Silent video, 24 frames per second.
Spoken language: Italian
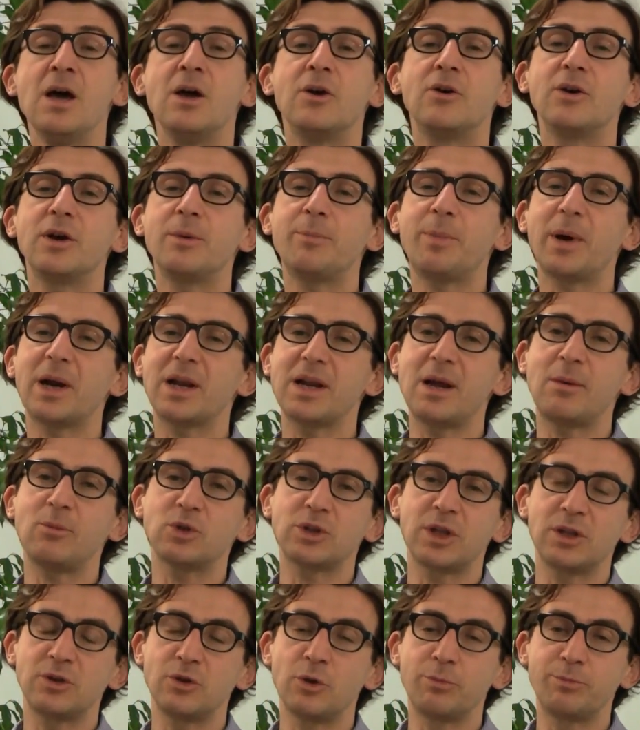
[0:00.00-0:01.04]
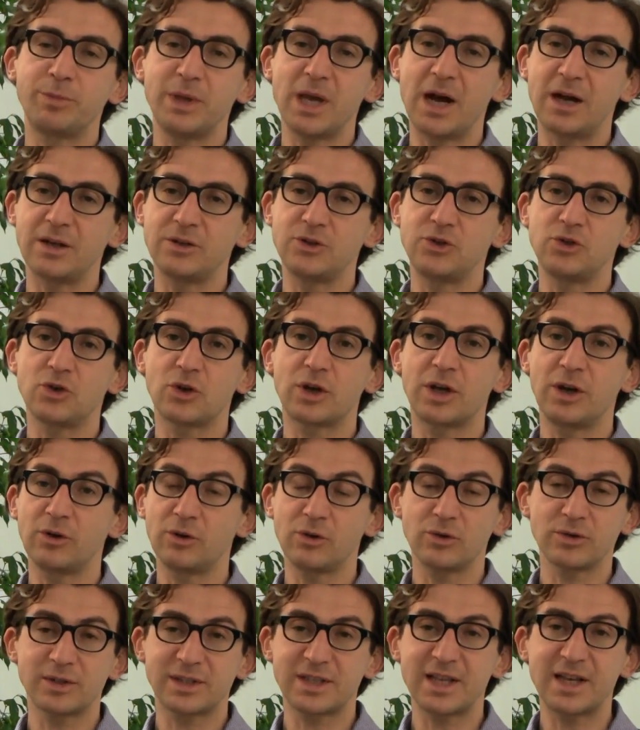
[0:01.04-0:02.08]
Non ne parliamo del doppiaggio, che
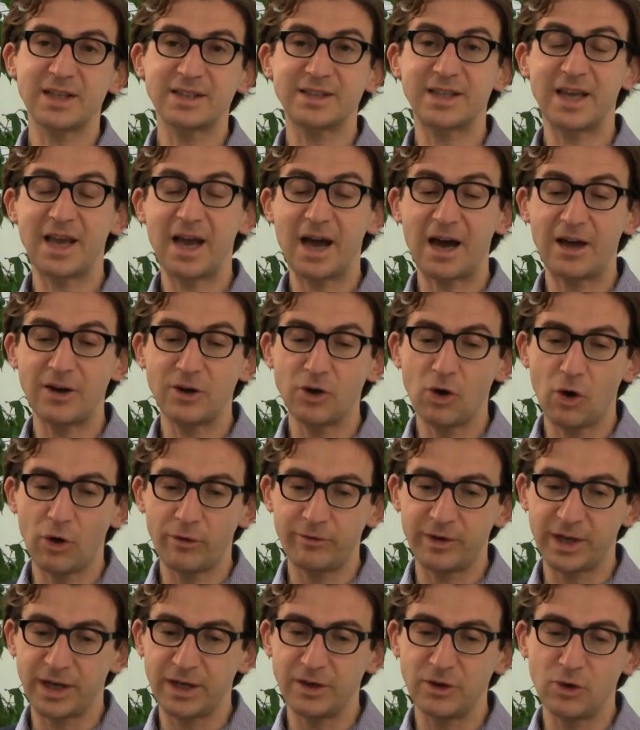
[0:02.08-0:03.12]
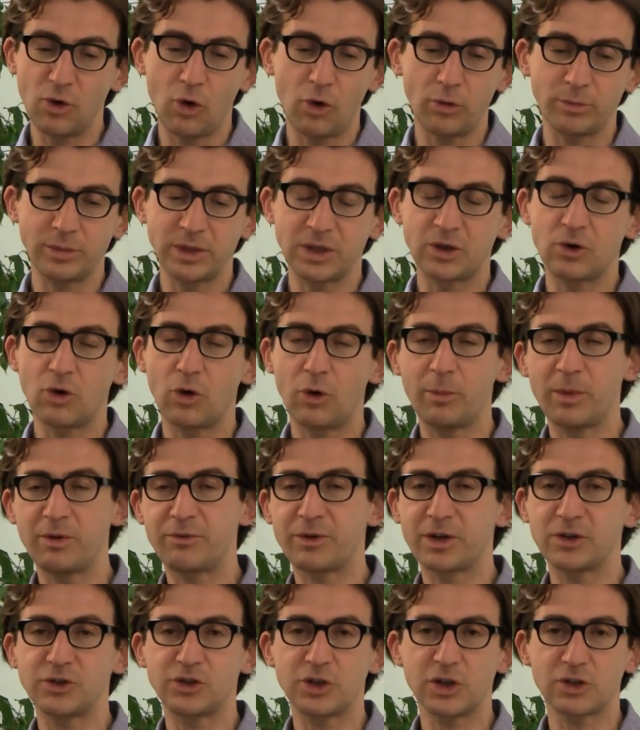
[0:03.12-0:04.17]
nonostante annoveri nomi come
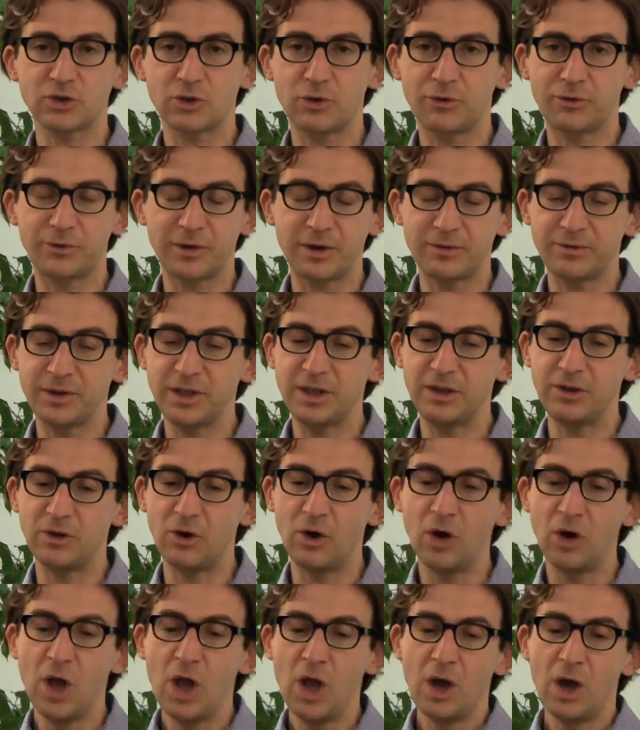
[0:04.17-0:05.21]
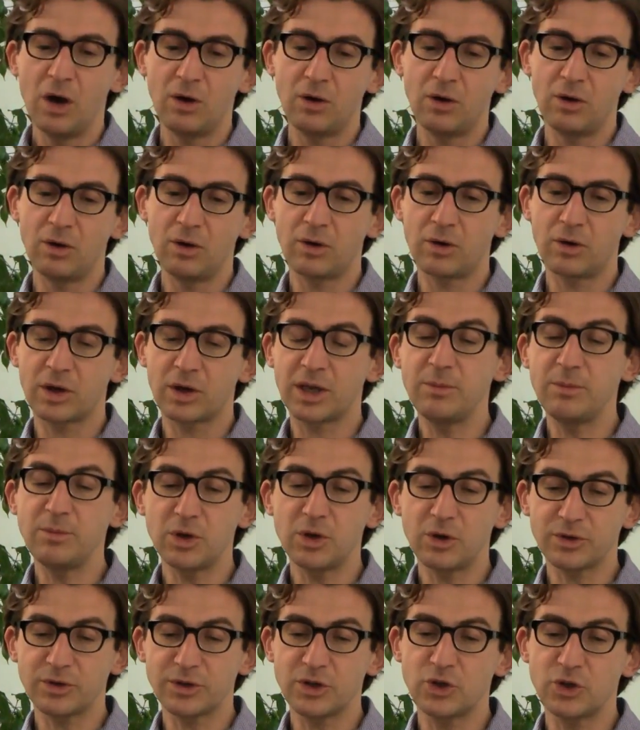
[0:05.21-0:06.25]
Francesco Favino, Kimi
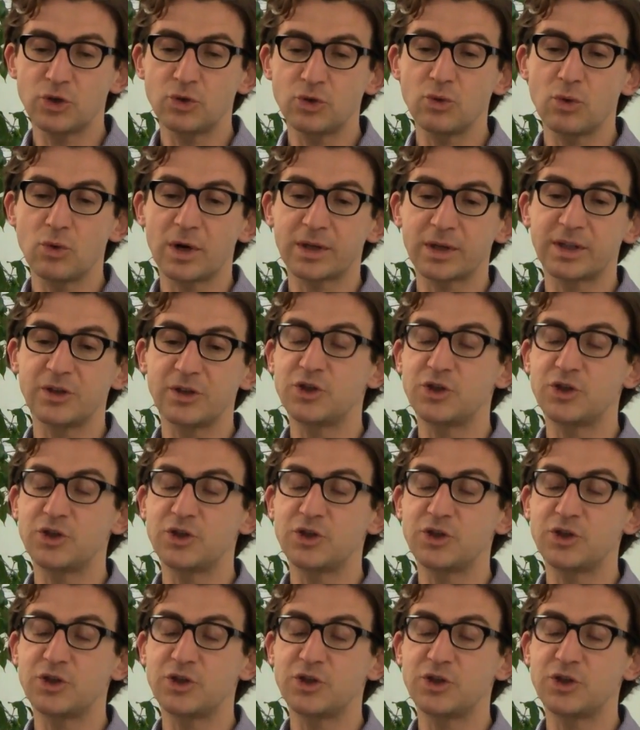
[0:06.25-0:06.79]
Rossi Stewart